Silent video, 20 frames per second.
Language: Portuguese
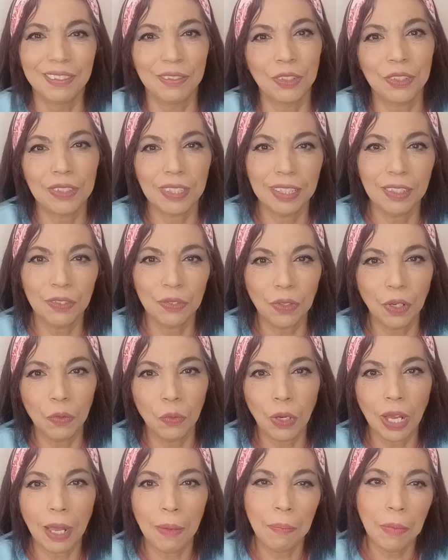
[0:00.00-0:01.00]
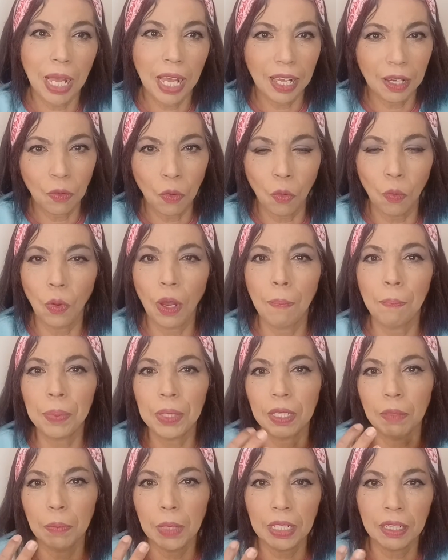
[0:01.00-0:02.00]
Vocês vão amar com a
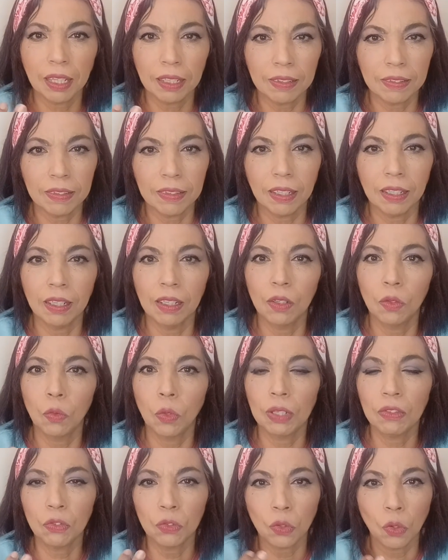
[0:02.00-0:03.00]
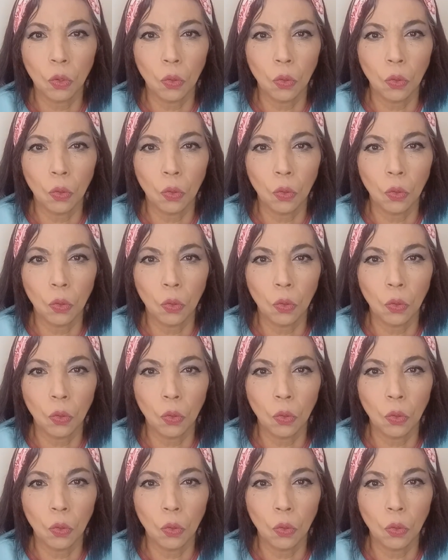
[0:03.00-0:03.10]
pigmentação, as